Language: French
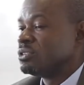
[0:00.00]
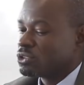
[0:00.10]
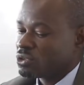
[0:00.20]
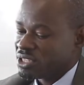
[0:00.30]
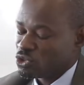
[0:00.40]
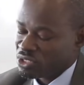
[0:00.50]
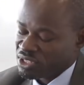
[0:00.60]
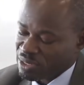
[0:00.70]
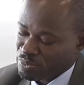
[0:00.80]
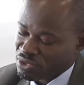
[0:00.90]
Donc
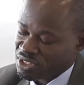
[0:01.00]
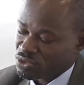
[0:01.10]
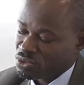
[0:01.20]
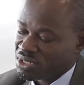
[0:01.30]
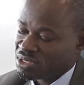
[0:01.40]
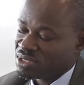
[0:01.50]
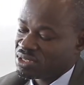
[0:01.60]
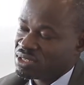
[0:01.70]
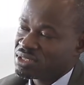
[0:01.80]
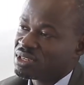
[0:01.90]
c'est un processus qui
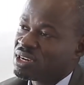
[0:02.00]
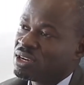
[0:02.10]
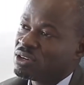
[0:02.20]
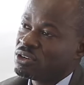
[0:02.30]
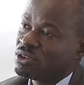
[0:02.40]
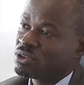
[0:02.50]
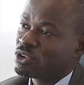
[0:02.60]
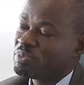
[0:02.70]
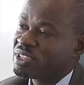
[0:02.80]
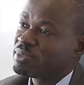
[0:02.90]
sera
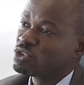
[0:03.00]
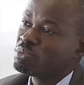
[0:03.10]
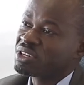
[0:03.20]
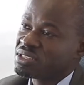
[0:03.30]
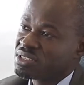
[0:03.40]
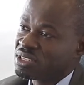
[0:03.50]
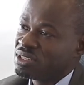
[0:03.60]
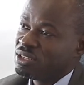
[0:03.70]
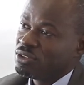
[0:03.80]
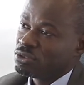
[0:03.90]
complètement numérisé.
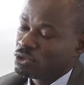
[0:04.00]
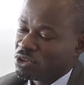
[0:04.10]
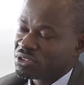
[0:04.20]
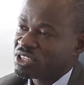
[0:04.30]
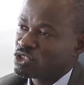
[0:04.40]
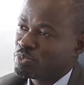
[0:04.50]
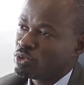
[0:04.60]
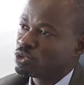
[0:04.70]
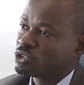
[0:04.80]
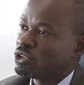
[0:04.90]
De l'entrée du
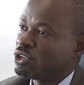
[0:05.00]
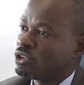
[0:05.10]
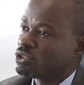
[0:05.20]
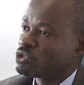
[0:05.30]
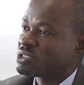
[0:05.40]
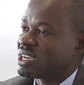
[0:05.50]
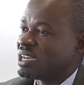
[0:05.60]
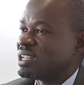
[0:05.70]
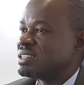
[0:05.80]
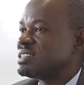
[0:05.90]
promoteur
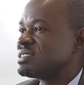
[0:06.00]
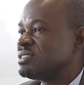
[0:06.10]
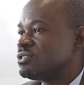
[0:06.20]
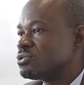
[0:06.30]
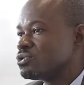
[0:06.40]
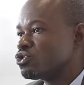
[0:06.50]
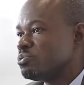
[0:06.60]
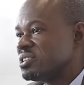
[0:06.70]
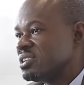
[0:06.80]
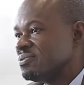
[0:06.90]
jusqu'à la décision du
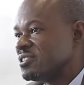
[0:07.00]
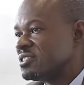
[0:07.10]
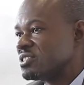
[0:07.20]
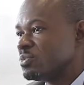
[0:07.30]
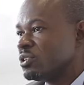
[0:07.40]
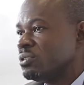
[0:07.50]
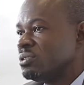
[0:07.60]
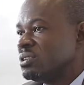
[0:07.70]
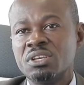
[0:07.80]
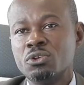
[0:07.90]
comité d'investissement,
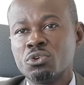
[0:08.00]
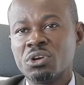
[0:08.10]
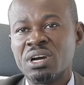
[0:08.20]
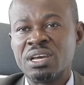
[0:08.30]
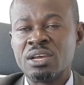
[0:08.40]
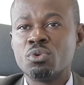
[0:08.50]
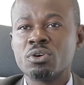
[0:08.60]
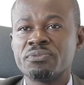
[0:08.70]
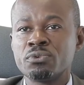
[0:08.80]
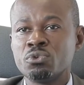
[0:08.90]
il y aura un
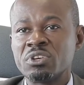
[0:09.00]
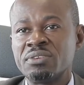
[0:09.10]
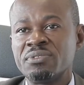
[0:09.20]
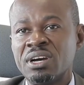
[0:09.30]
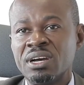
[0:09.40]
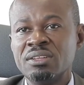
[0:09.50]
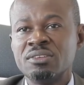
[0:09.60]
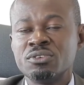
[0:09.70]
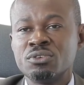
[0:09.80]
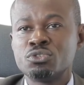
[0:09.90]
workflow qui va
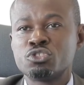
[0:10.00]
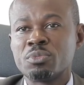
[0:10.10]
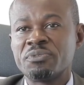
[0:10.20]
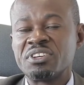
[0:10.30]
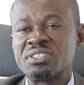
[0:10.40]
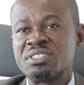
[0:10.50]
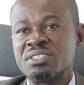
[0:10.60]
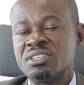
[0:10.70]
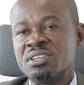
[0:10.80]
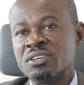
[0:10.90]
justement faire des,
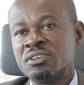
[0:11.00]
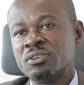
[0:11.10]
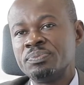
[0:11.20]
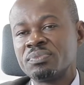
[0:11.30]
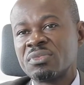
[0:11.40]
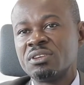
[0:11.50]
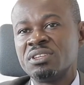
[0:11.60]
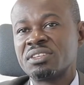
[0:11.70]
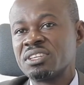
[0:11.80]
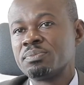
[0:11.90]
des,
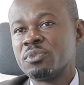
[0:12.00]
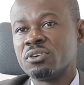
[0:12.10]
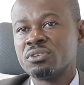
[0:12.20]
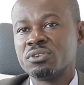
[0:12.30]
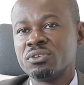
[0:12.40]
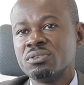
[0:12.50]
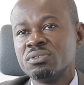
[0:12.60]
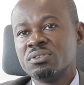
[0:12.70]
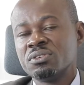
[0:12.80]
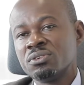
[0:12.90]
des traitements
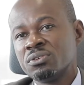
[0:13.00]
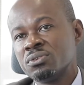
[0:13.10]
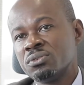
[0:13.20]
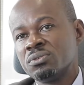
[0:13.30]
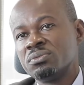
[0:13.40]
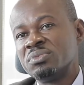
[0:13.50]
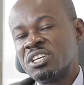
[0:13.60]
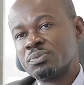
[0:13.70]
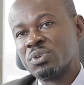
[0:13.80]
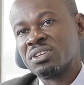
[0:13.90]
euh,
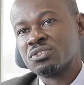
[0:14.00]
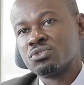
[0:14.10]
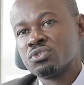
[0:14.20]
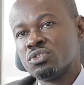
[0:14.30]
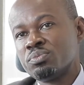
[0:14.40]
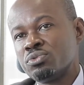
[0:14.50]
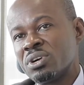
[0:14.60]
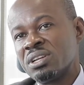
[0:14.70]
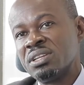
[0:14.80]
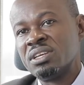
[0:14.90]
d'exploitation pour
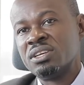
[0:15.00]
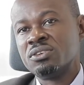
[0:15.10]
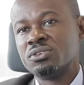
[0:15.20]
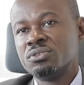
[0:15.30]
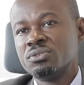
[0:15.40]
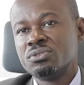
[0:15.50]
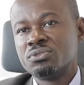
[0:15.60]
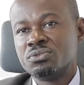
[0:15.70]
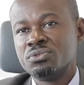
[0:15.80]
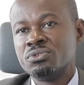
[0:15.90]
aller euh,
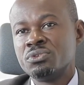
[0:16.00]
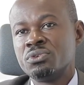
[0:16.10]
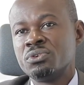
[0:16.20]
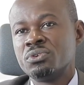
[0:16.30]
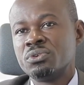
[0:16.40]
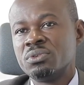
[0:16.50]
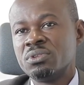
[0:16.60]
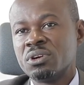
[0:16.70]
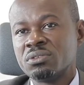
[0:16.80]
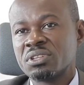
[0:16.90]

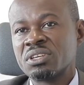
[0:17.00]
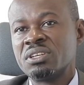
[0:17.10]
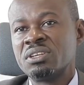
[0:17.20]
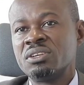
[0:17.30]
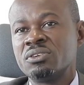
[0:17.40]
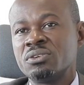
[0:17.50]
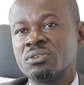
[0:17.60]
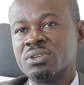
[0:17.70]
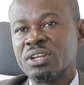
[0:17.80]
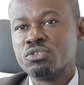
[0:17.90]
de l'entrée euh,
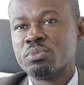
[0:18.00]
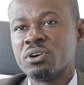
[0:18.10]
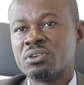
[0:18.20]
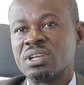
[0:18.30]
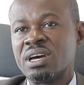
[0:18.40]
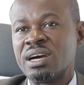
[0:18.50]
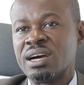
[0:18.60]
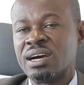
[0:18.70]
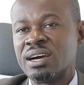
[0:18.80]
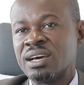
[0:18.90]
de la demande
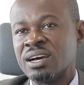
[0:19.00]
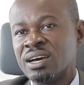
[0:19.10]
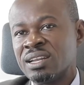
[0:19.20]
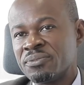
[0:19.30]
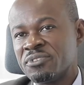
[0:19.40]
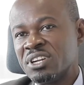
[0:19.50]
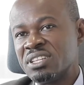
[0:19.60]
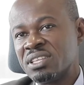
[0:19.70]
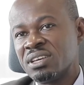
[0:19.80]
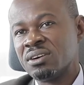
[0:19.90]
à, la
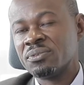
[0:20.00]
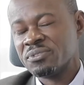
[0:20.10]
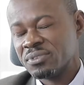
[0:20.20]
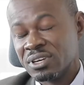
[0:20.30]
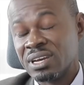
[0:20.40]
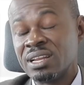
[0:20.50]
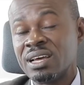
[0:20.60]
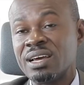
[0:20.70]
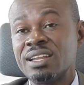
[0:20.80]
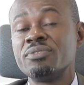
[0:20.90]
finalité,
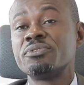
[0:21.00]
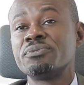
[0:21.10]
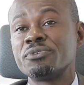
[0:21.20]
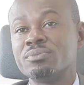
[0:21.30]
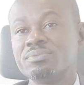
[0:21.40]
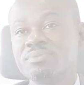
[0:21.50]
à la, levée de fonds.